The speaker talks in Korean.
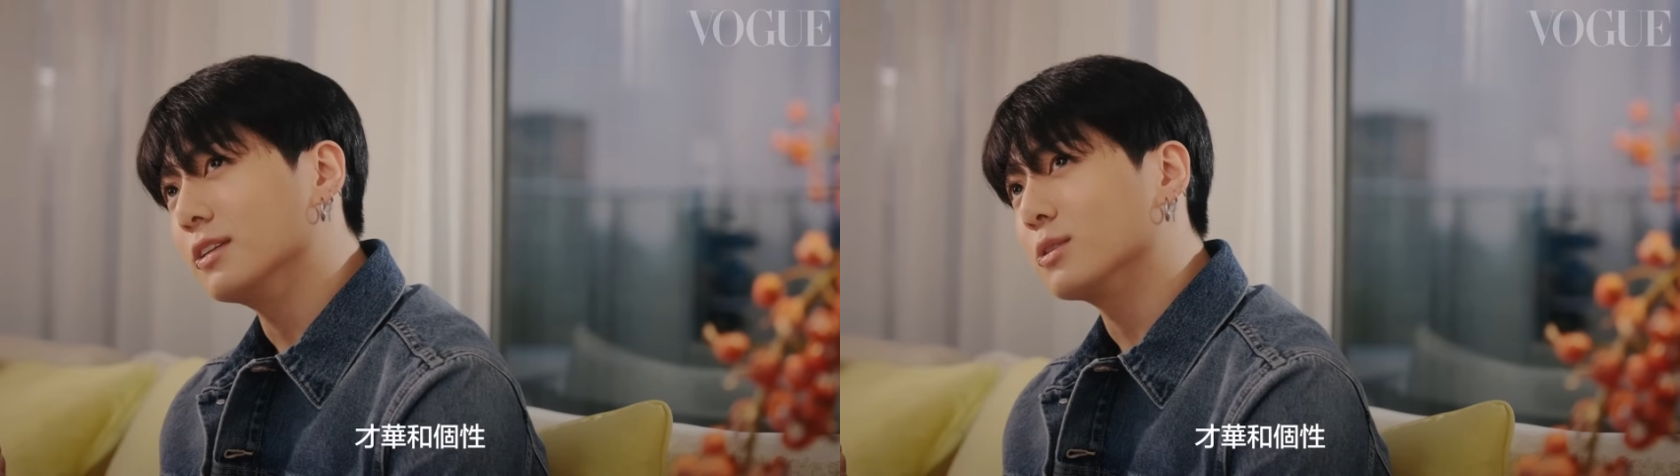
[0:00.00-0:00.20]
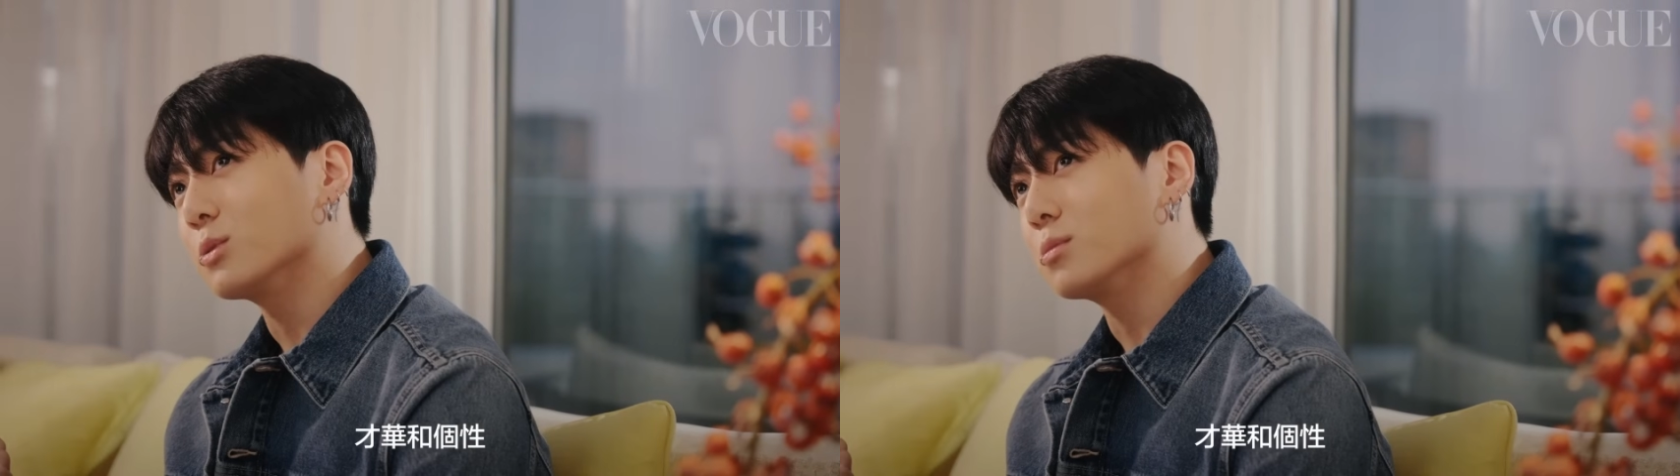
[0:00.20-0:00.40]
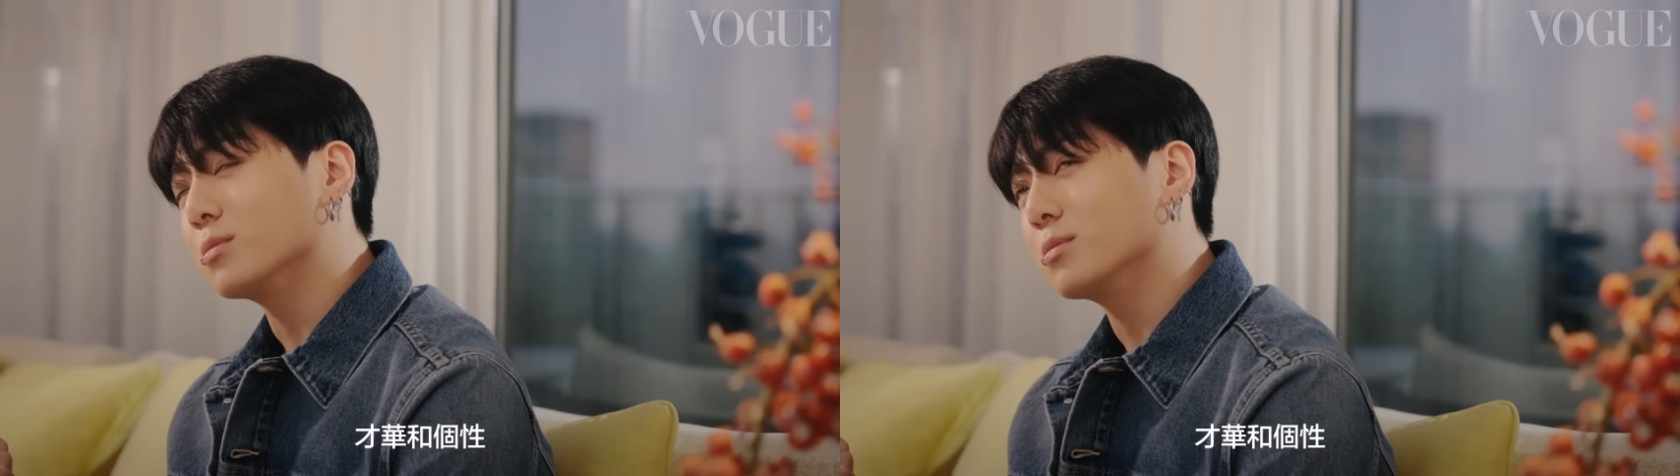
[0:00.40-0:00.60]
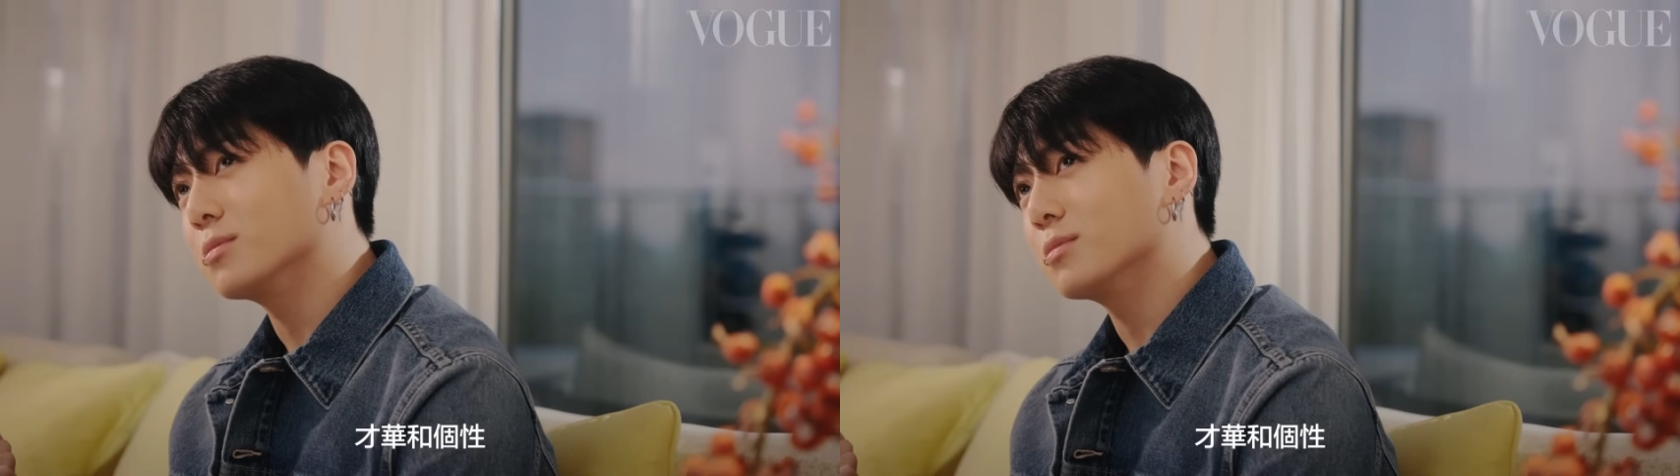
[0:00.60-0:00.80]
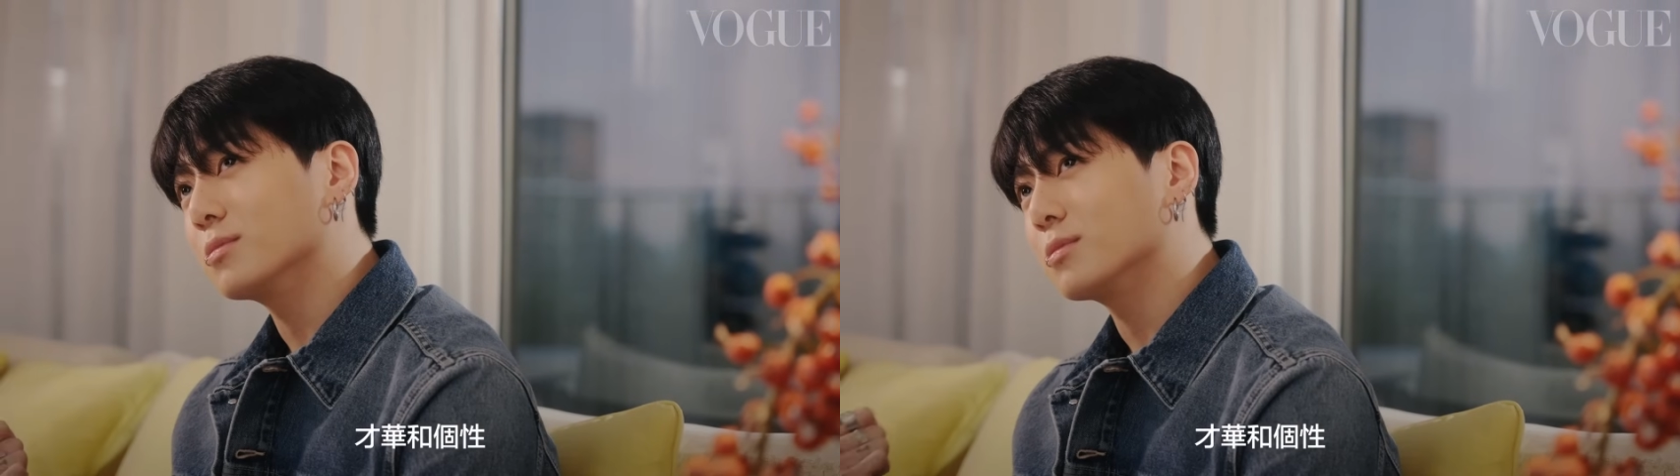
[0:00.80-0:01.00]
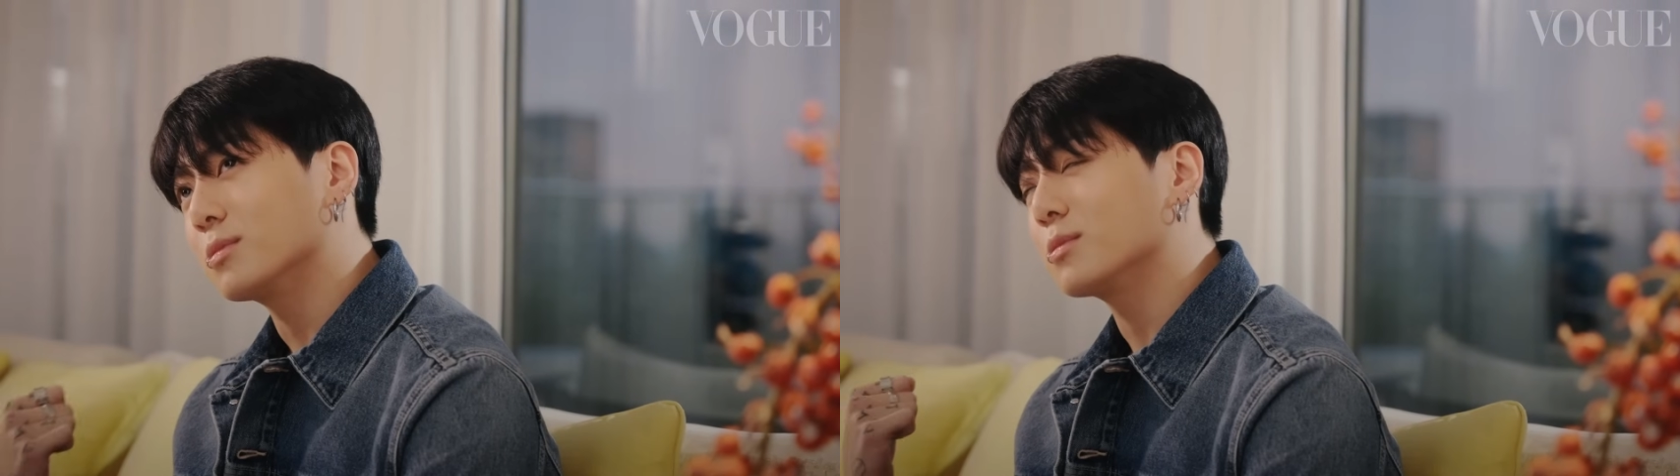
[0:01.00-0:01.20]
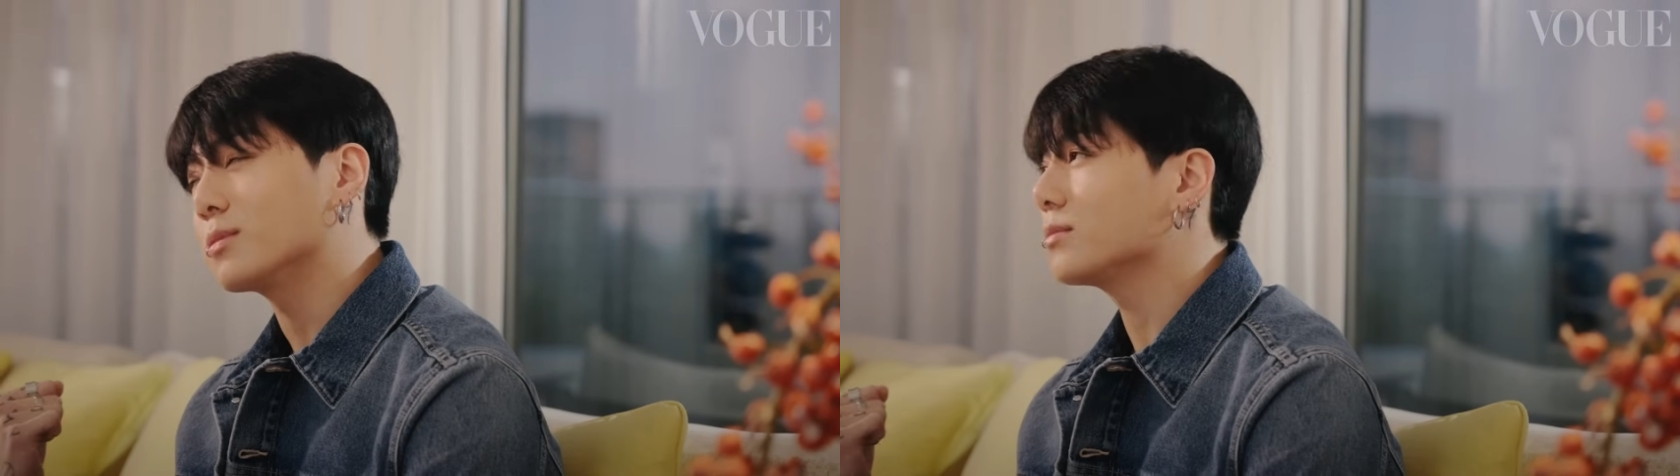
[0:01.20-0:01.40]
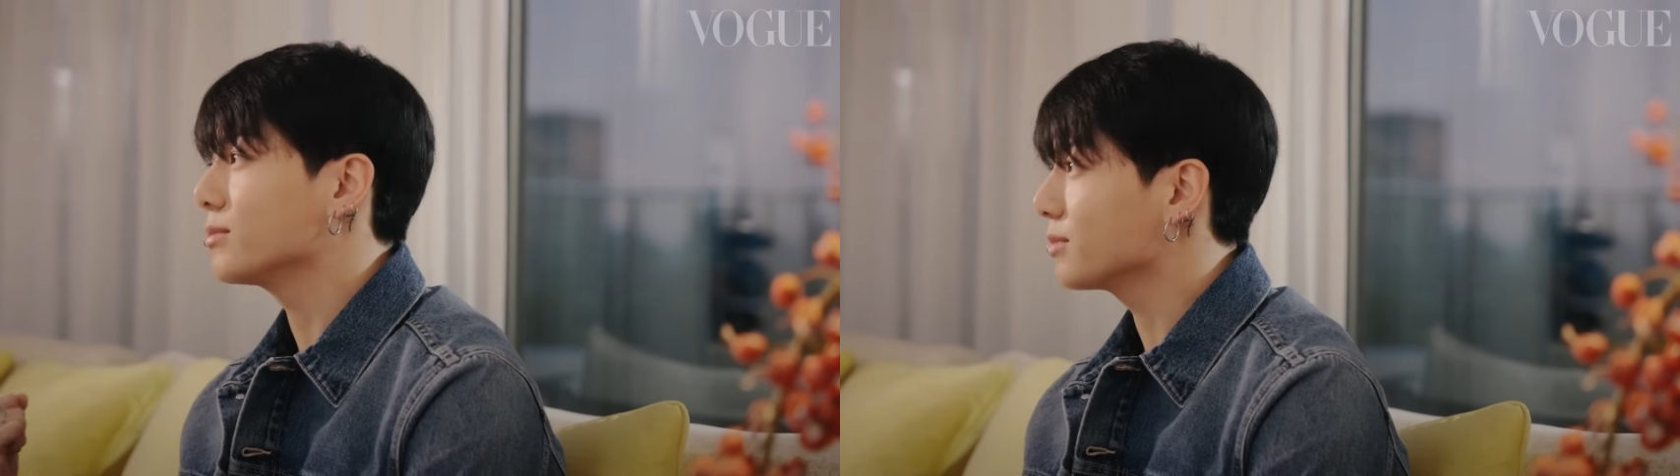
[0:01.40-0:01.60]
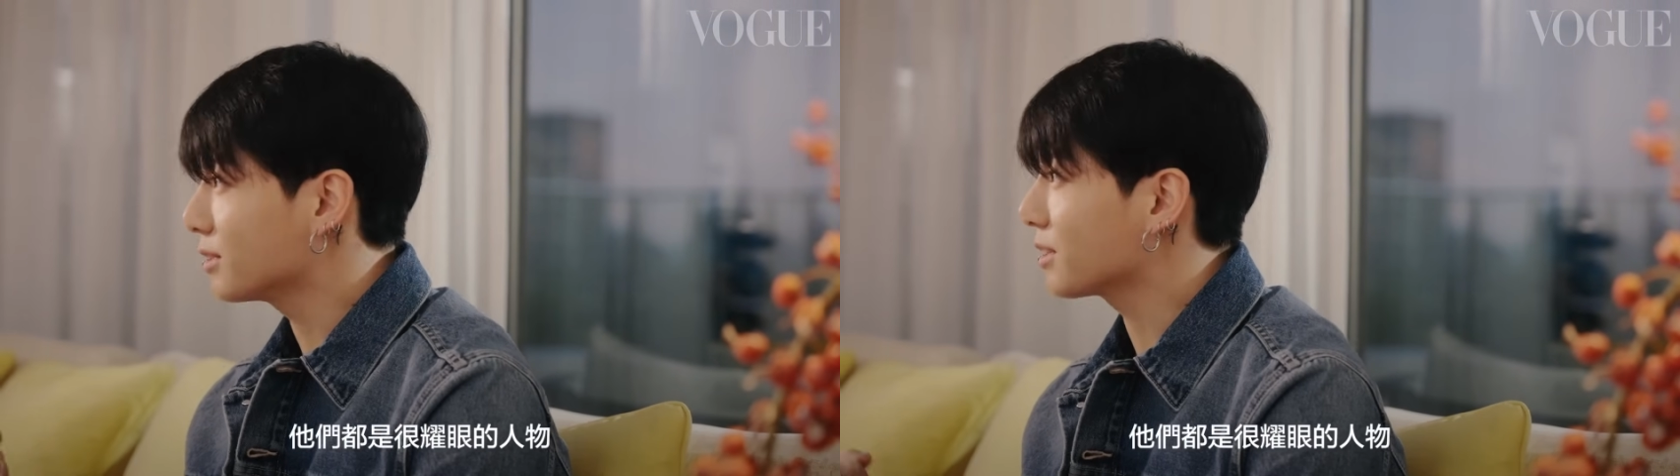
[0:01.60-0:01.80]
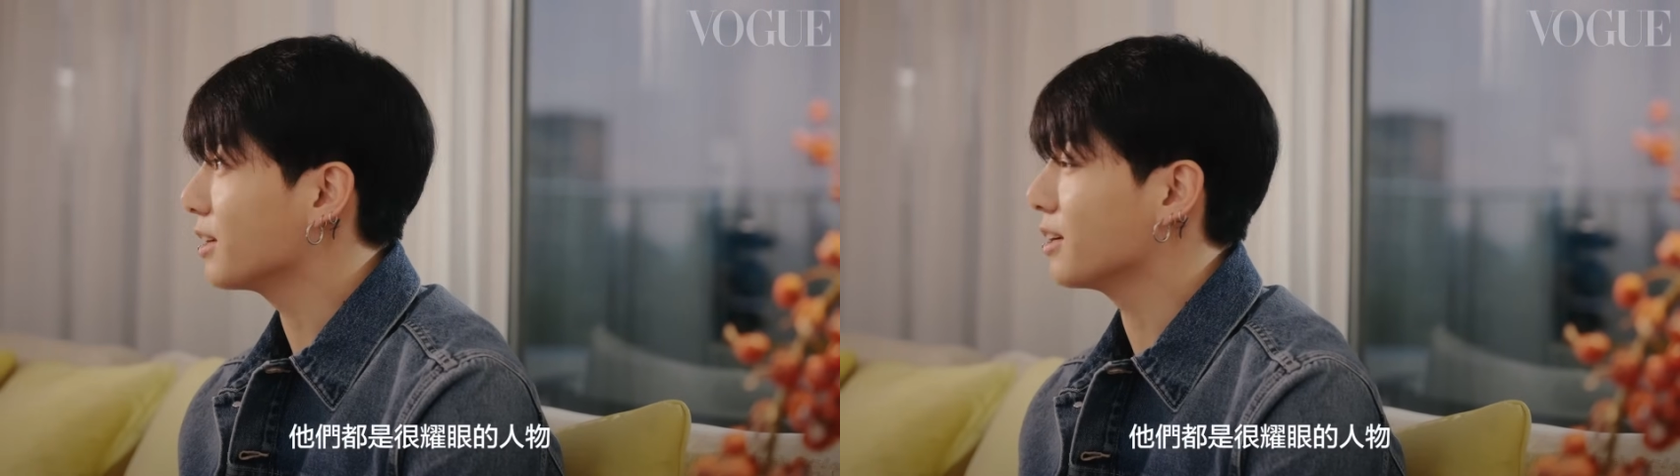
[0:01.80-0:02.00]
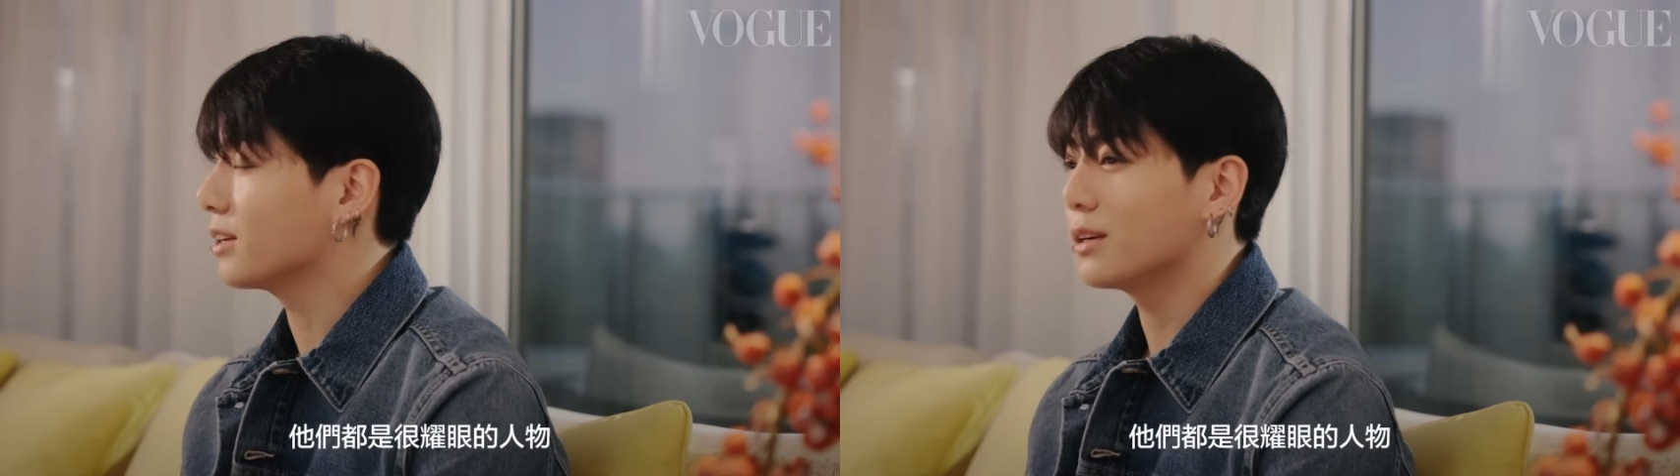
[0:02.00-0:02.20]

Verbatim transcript: 이좀 그렇게